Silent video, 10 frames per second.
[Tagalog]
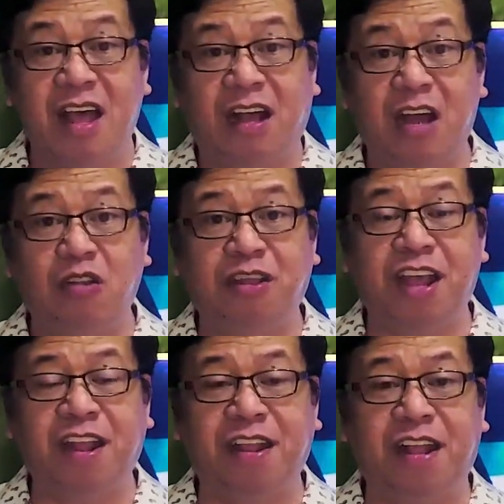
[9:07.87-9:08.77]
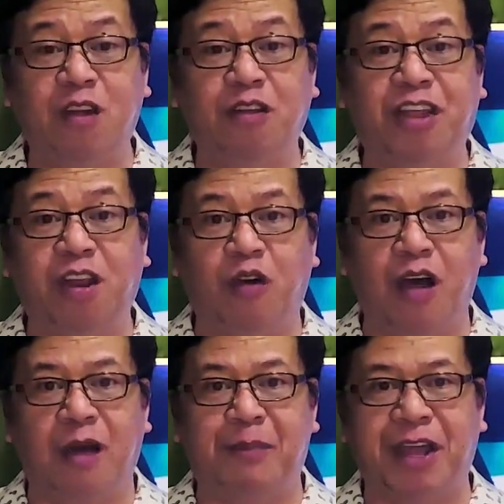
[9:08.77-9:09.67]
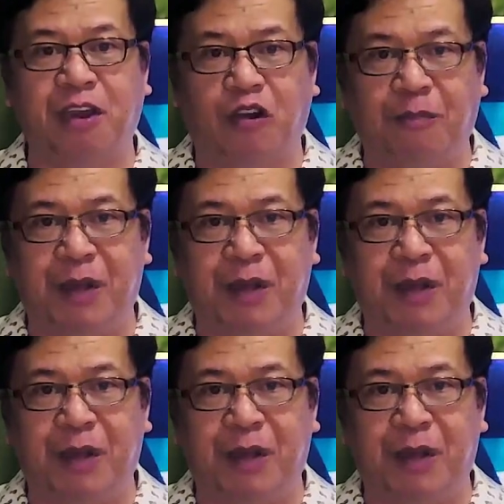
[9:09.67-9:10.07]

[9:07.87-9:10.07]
Ganun din, ganun din no, ang Panginoon.